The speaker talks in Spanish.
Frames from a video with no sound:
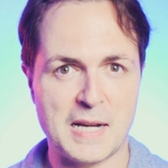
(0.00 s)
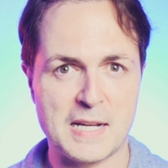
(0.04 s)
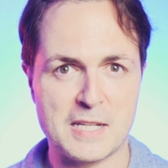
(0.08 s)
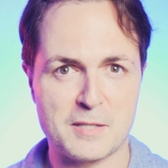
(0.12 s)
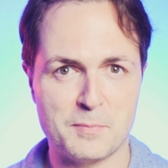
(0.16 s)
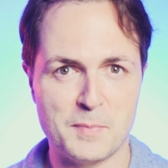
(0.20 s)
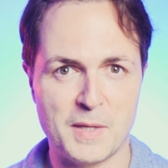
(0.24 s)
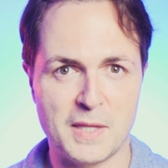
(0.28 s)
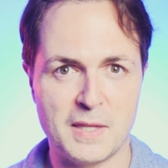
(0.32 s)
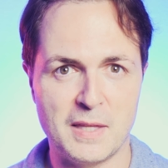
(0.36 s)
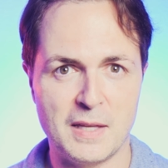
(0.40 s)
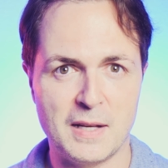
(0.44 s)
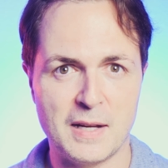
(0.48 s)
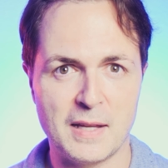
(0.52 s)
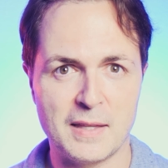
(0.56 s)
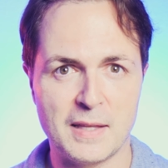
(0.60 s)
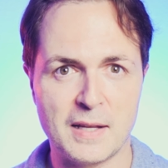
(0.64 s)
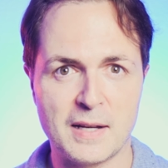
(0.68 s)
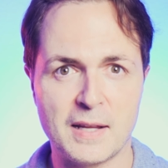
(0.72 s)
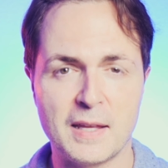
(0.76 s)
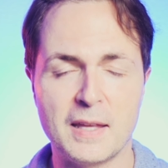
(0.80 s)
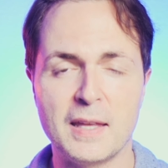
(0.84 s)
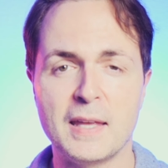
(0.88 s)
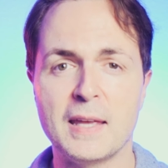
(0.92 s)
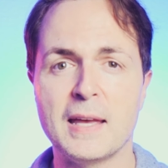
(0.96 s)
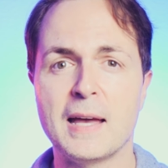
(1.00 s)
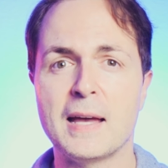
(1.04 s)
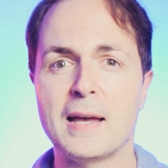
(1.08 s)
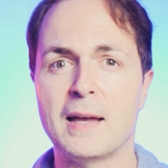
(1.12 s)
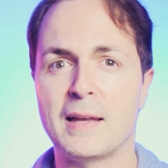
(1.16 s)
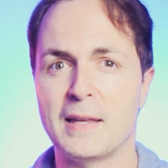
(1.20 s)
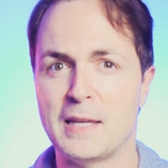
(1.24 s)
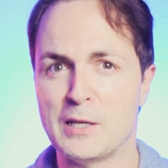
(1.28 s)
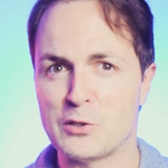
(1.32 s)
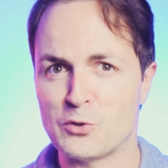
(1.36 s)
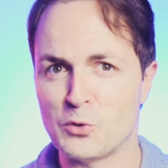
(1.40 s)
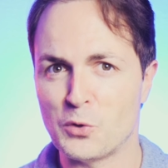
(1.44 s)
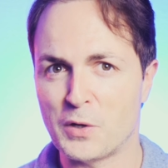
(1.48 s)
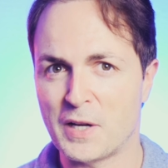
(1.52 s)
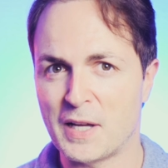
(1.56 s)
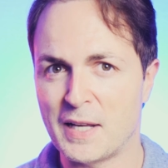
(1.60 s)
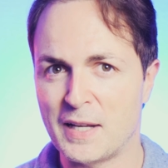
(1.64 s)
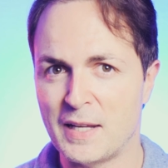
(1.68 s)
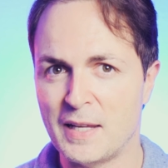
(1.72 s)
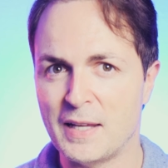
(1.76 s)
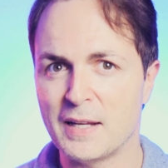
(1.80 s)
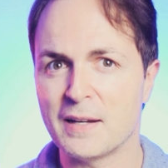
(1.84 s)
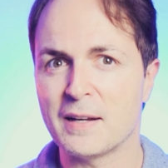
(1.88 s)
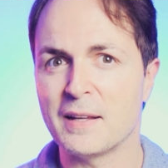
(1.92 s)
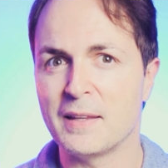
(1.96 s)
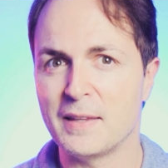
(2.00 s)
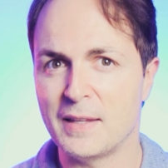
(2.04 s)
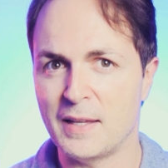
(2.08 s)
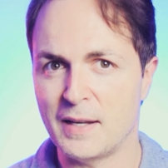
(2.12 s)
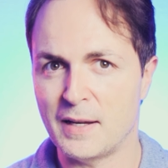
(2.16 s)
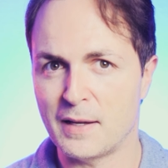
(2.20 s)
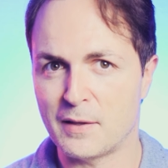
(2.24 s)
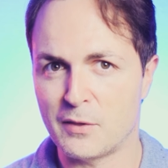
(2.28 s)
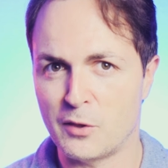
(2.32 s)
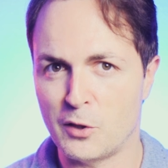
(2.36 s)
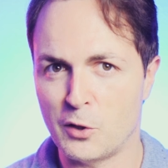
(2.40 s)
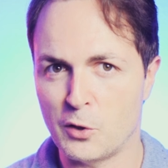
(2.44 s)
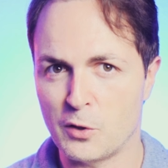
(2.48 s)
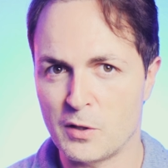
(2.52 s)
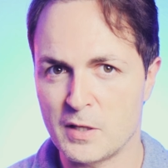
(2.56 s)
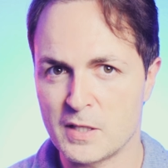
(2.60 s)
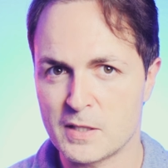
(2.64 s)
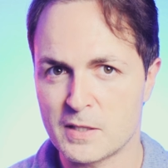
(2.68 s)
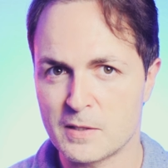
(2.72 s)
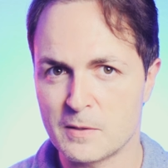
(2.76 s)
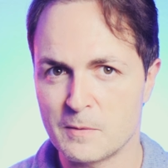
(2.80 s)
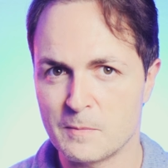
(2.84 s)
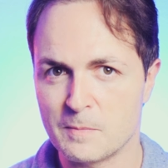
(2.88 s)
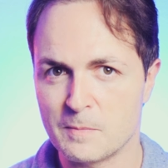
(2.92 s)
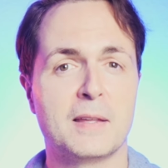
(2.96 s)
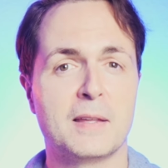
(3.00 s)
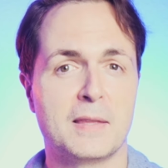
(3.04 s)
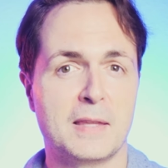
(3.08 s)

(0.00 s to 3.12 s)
transmitir energía y sugerir direcciones.